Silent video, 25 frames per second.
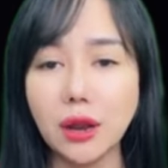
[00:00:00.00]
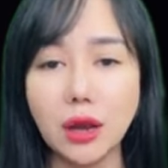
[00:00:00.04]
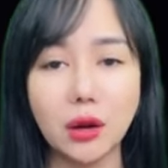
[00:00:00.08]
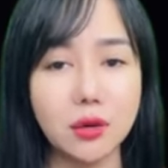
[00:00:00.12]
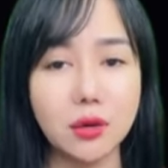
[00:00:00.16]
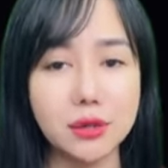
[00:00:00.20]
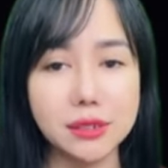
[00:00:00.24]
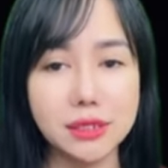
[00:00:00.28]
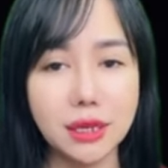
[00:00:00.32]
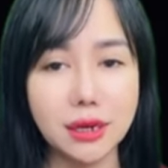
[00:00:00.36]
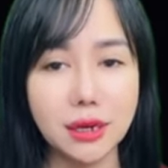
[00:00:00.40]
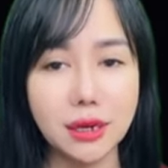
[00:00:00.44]

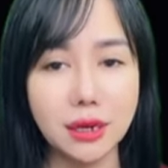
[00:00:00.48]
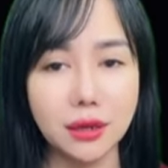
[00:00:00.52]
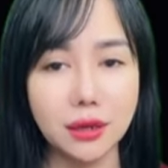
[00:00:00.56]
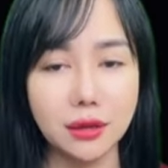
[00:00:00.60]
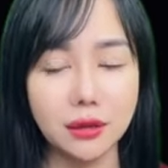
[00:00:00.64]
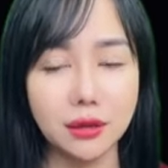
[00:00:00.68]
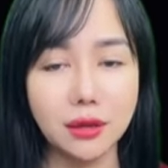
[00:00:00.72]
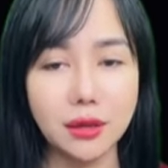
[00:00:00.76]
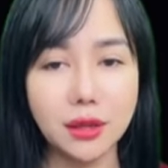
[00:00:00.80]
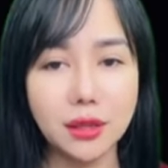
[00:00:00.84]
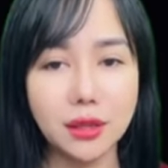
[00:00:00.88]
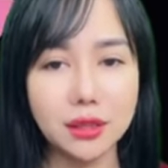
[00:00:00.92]
Khi bà
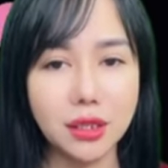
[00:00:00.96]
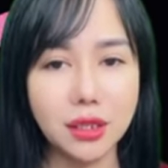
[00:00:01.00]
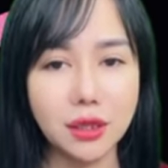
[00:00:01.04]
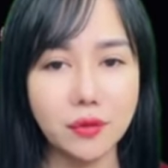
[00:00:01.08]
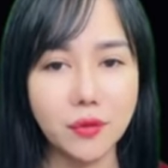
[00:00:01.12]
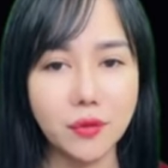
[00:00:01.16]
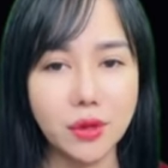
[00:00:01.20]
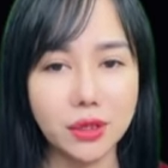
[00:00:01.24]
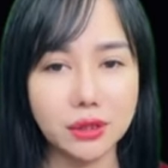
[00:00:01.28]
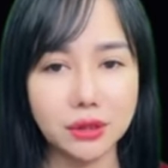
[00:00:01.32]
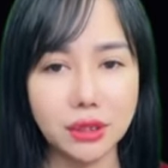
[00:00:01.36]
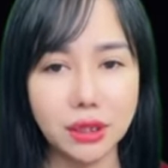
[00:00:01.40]
Hứa về tới
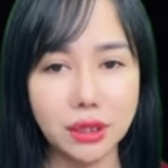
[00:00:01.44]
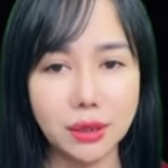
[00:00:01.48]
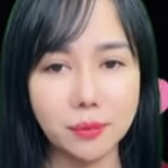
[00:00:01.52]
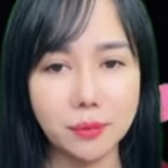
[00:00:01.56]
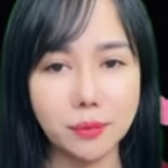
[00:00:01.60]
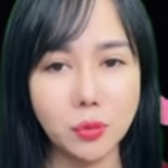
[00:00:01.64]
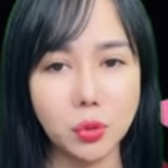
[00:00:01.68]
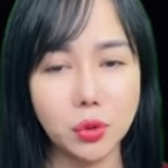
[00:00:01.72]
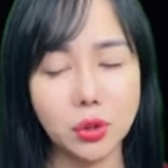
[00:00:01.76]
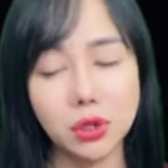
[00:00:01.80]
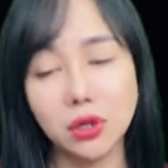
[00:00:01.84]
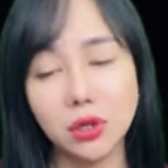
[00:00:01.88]
nhà,
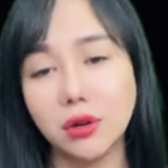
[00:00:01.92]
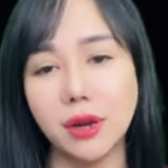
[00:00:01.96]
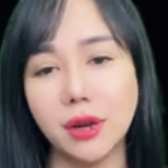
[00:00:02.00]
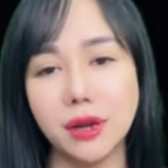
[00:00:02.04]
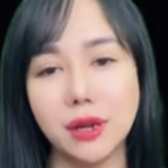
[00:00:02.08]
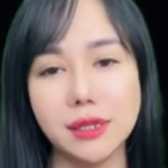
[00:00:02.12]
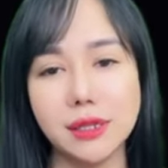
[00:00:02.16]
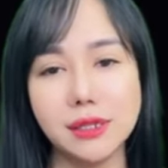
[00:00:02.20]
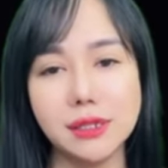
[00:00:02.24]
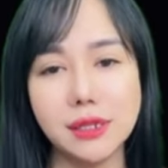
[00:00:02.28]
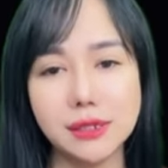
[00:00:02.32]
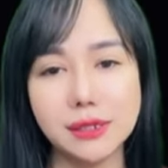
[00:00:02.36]
không
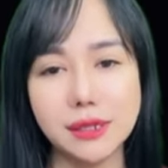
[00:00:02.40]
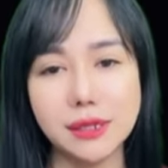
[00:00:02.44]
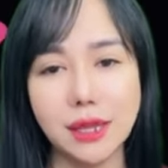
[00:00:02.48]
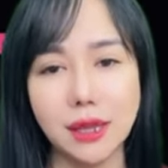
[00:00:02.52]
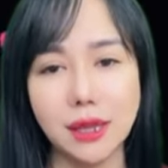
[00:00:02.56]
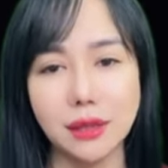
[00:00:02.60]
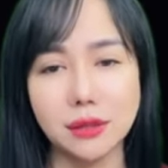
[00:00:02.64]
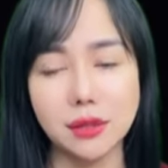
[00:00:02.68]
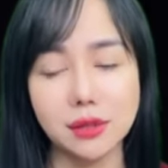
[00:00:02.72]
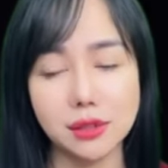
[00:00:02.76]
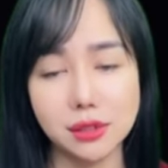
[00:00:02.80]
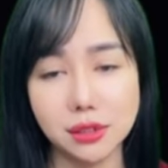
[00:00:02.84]
gian đã
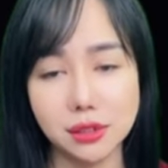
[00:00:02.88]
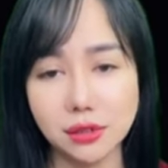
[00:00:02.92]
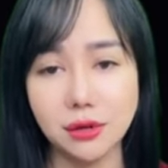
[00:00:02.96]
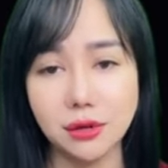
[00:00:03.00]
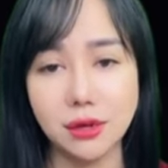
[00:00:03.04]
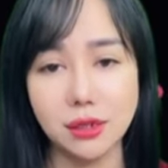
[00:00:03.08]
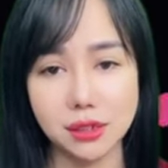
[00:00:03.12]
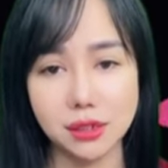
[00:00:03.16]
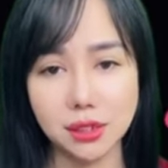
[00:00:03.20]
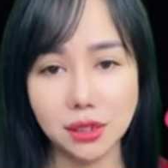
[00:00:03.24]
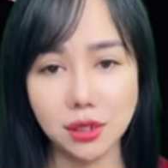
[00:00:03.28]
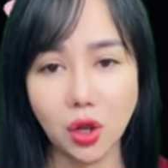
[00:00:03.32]
chìm sâu vào
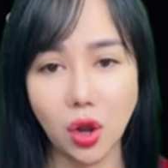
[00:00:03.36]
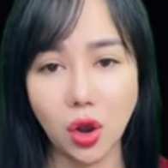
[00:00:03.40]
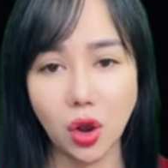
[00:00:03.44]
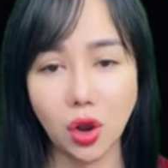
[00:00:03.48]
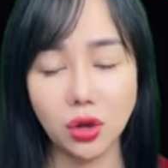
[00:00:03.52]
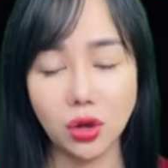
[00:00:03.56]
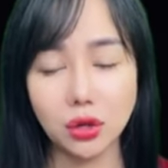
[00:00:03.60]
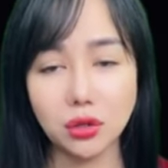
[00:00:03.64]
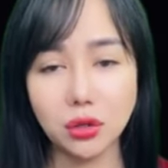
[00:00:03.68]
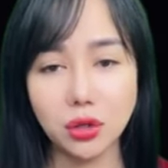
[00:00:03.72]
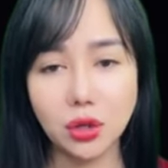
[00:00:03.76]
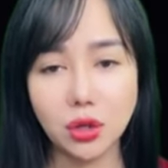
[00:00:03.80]
trong tĩnh
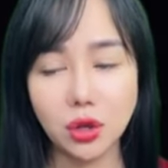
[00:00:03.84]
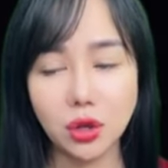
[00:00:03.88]
lặng.